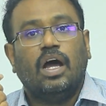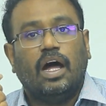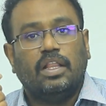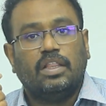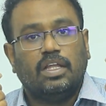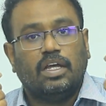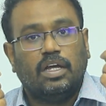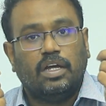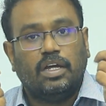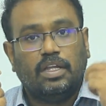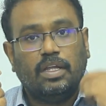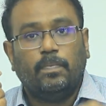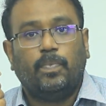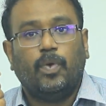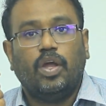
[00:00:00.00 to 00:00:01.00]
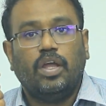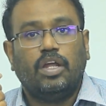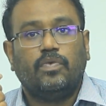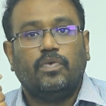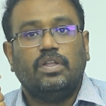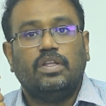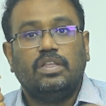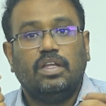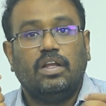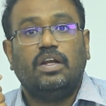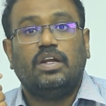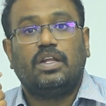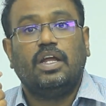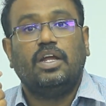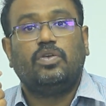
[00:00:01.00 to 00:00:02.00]
அந்த எம்ப்ளாயர் வந்து தில்
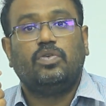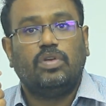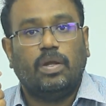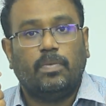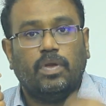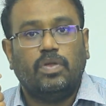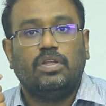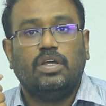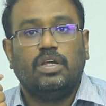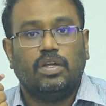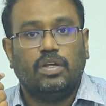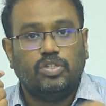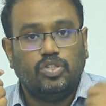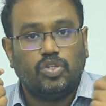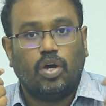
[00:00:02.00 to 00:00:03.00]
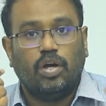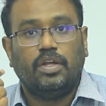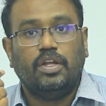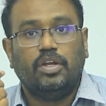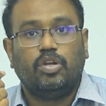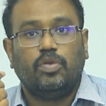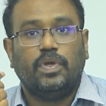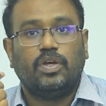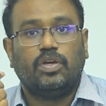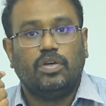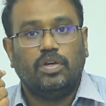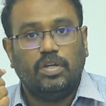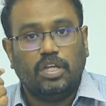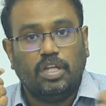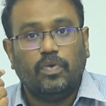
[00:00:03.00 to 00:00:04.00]
ட்ரை டு நம்மளை வந்து ஜா இன்டர்வியூக்கு
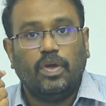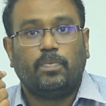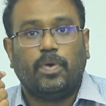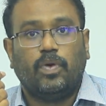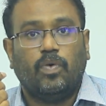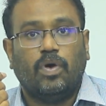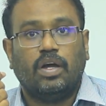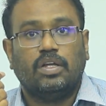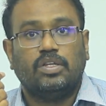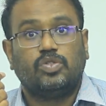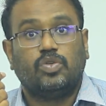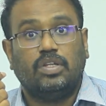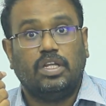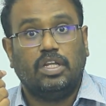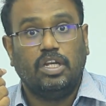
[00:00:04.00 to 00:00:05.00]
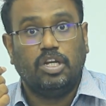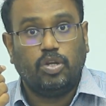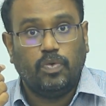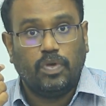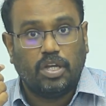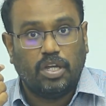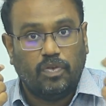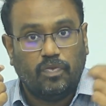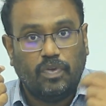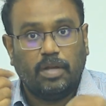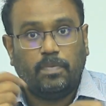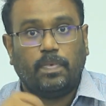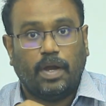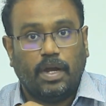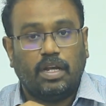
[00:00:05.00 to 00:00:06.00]
இன்வைட் பண்ணுவாங்க ஸோ அந்த இன்டர்வியூக்கு
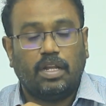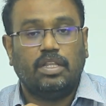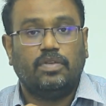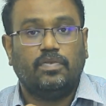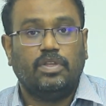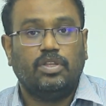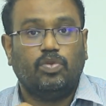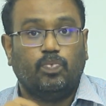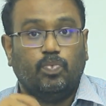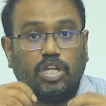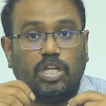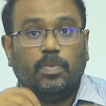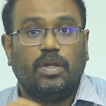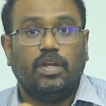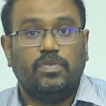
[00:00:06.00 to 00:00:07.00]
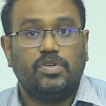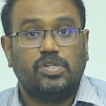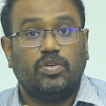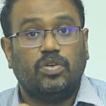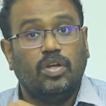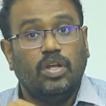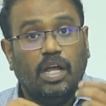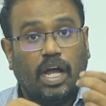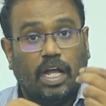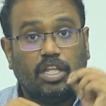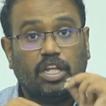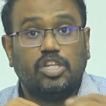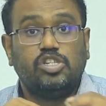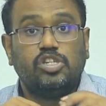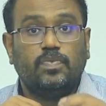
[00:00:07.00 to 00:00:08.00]
இன்வைட் பண்ணுறது வந்து முக்கியமான விஷயம் அந்த
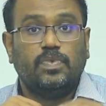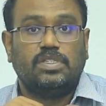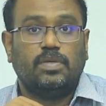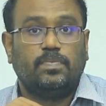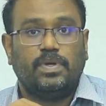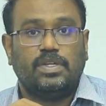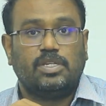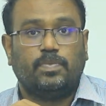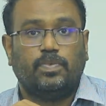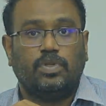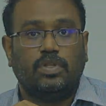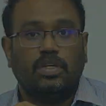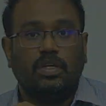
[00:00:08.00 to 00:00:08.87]
ரெசியூம் வச்சு தான் பேச போகுது